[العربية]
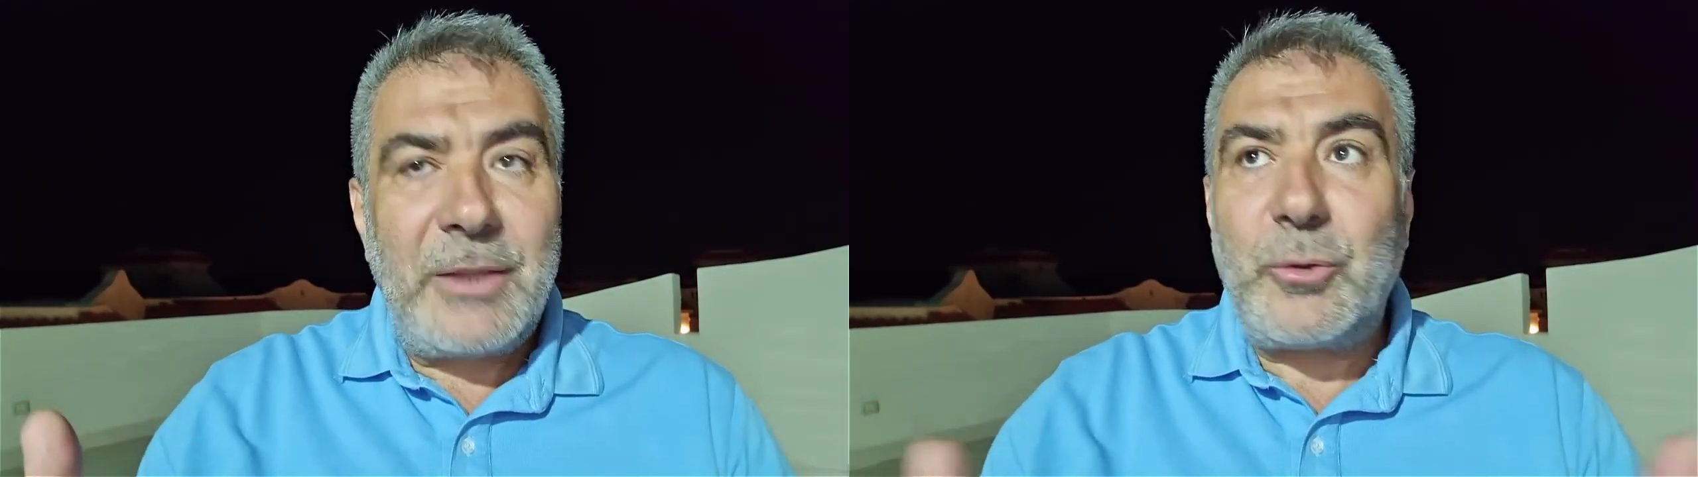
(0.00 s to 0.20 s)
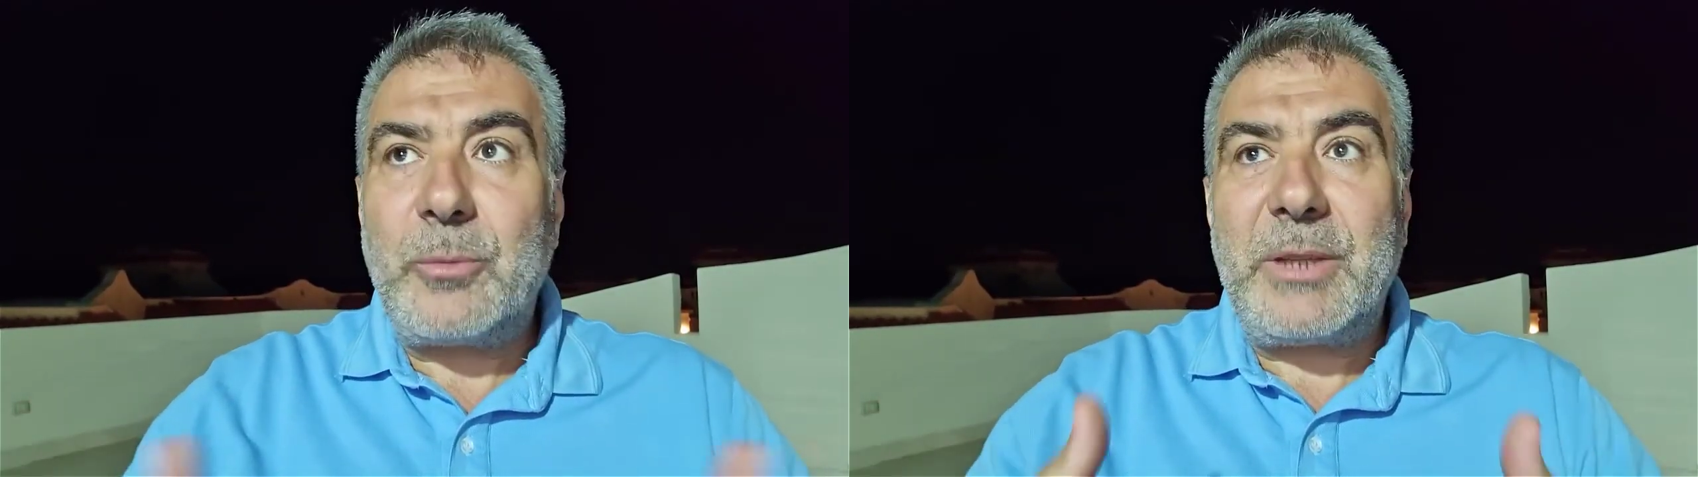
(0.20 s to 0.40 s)

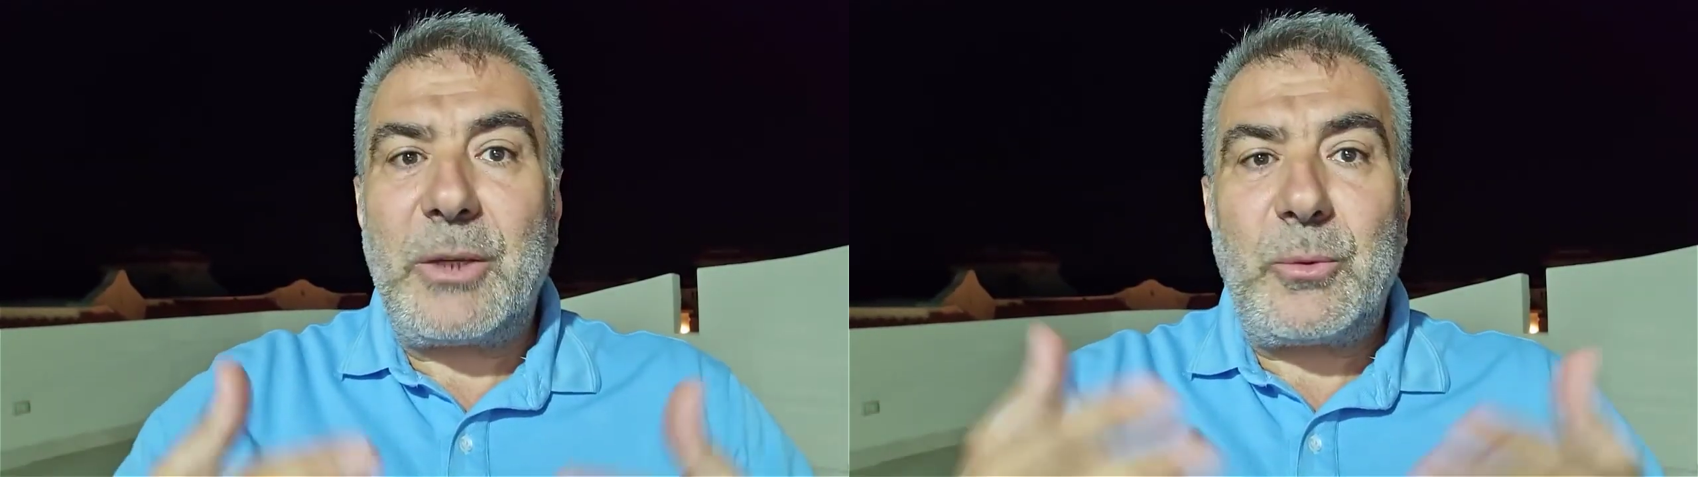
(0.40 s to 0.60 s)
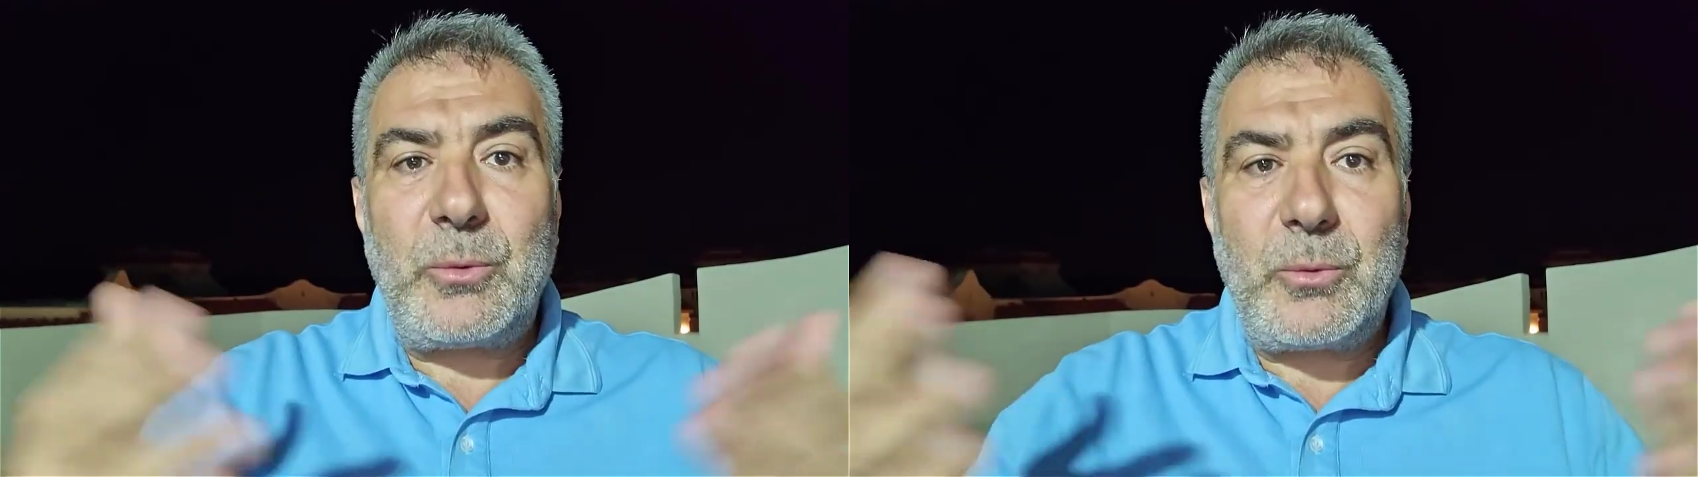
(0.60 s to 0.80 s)
أنتم
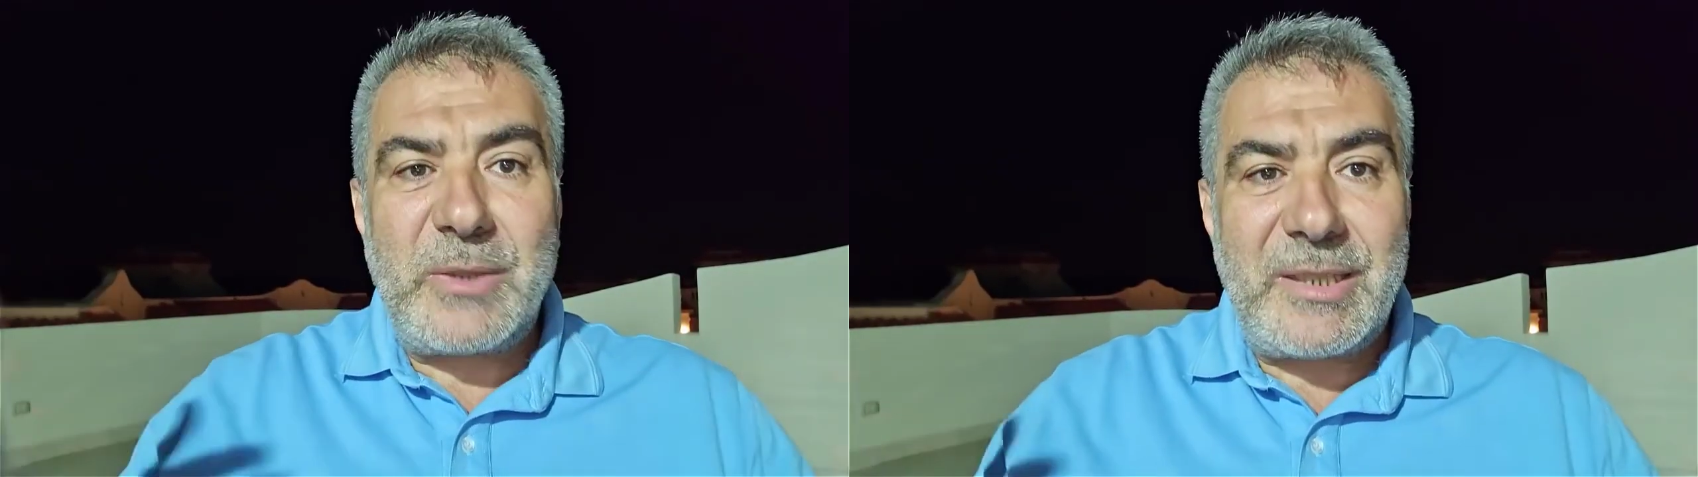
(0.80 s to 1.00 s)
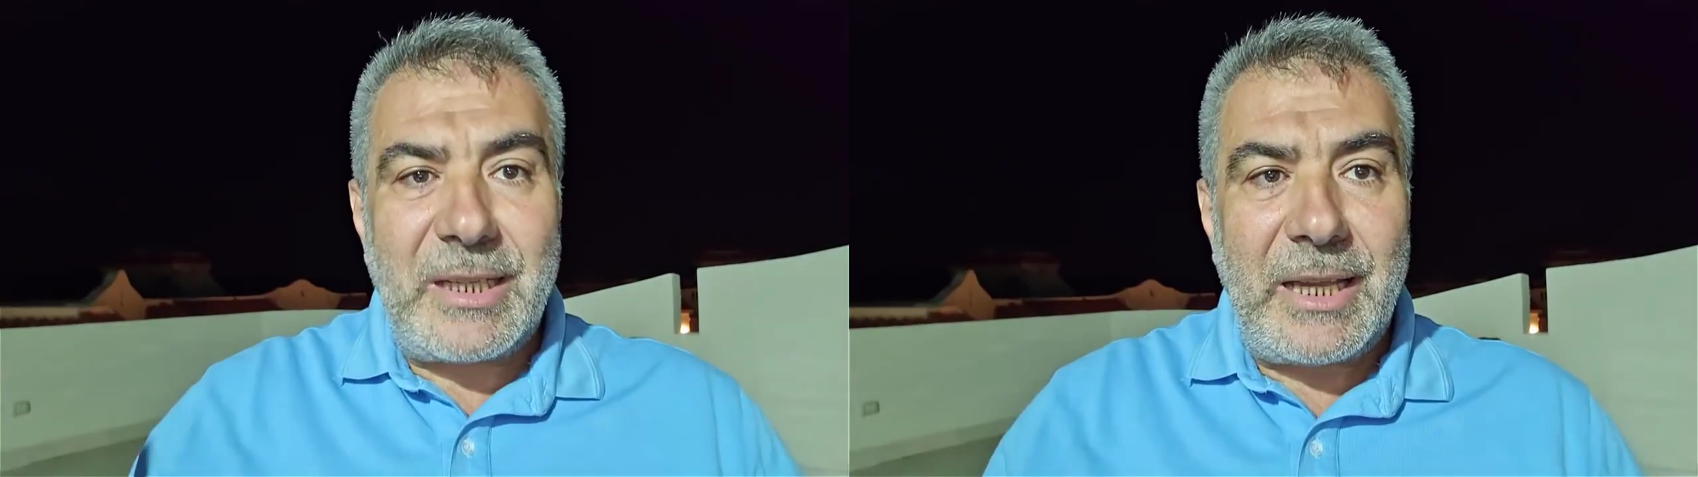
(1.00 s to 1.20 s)
تقولون
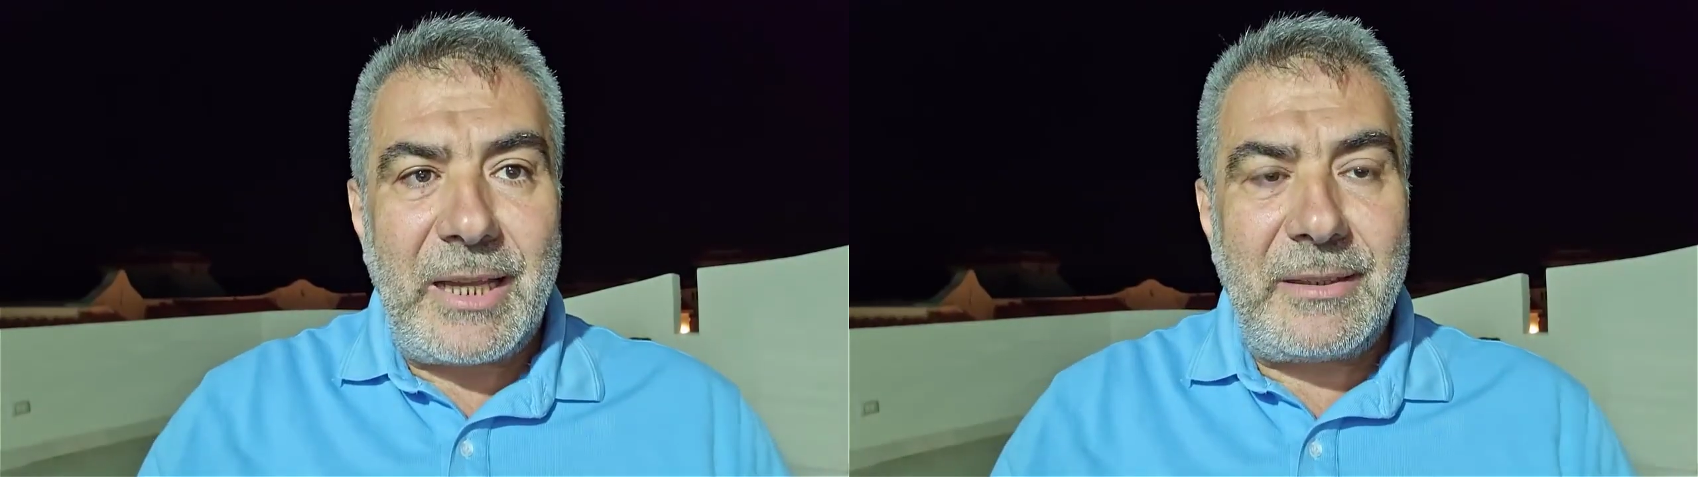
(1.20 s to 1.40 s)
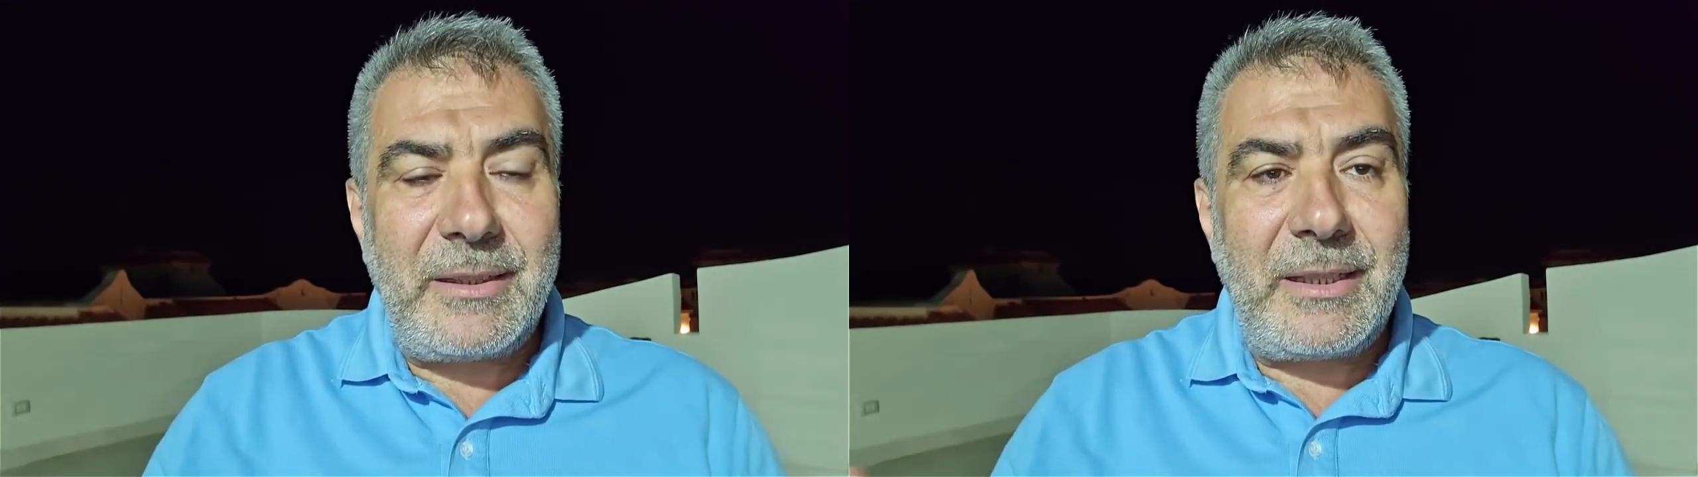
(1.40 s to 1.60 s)

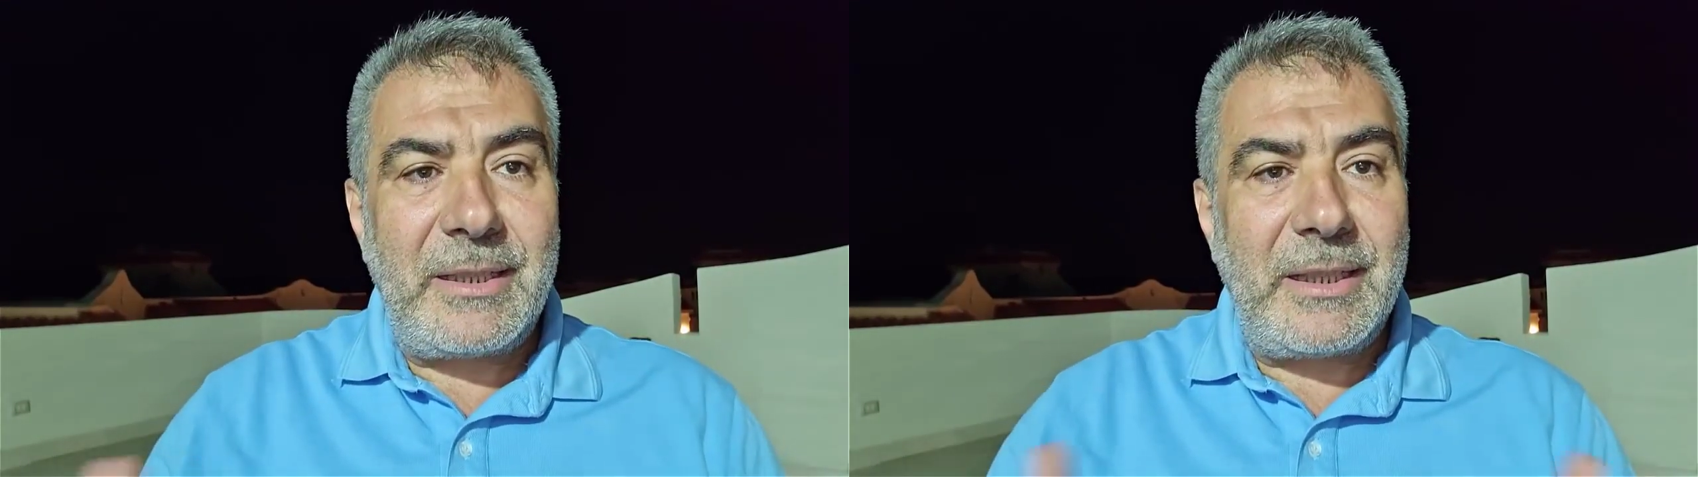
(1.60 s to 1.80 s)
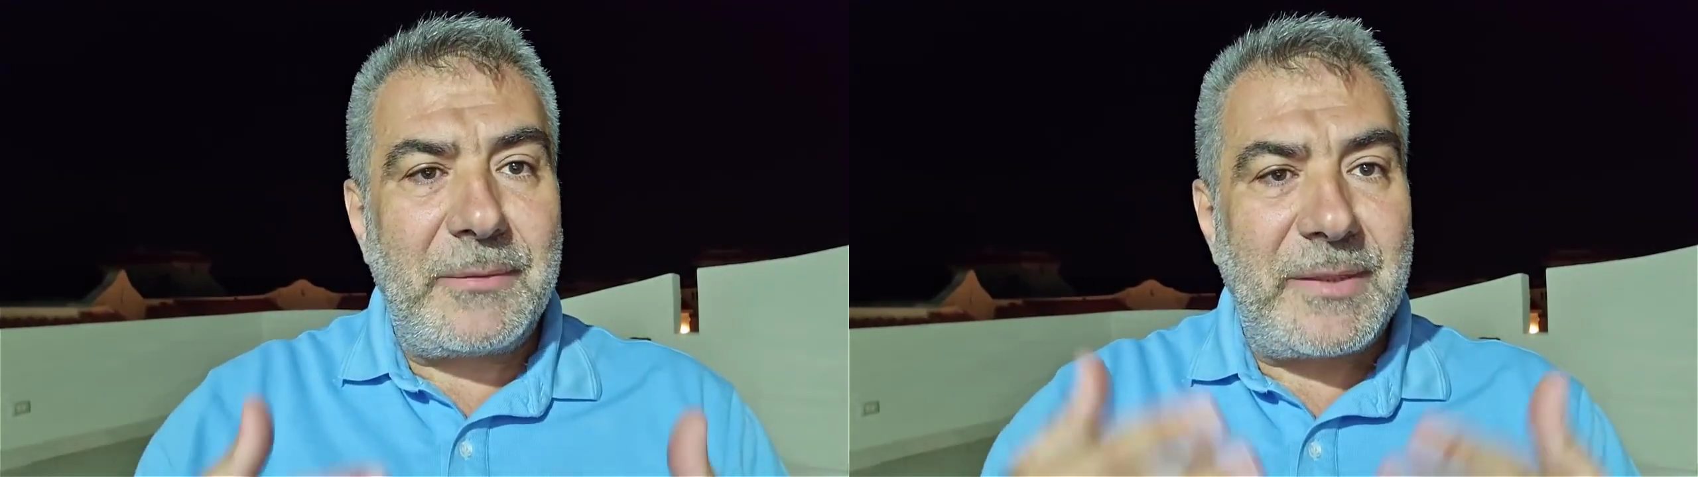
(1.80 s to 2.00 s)
صنع دين
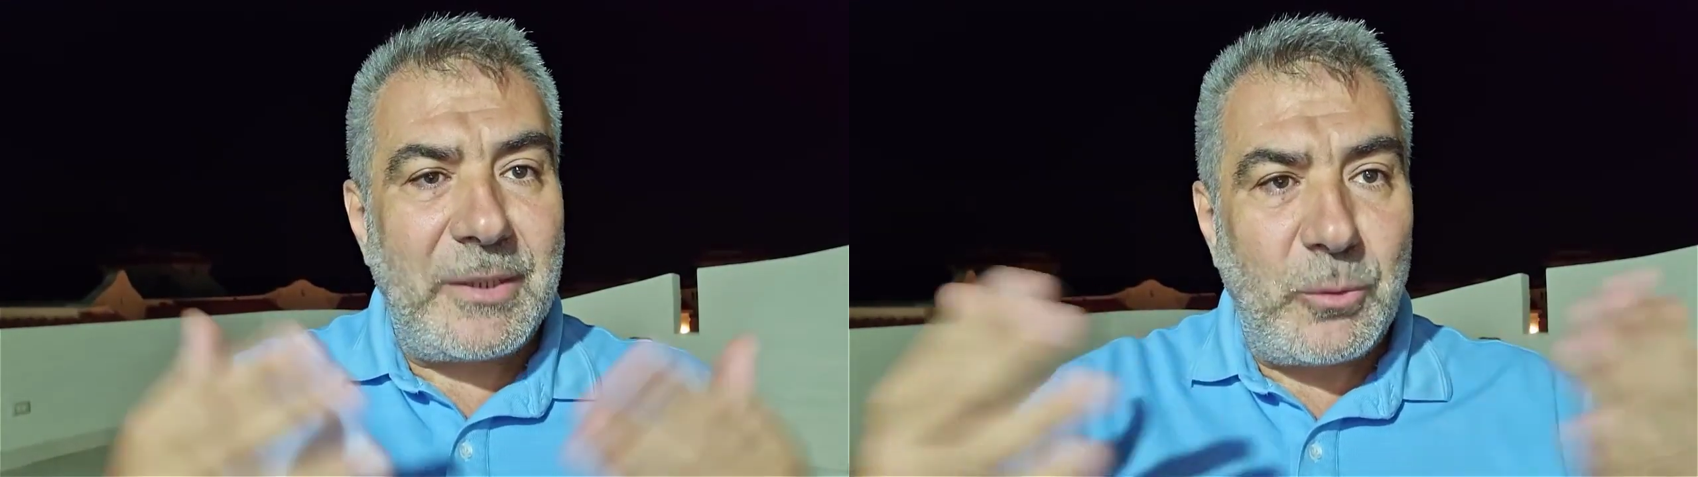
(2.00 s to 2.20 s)
للنفس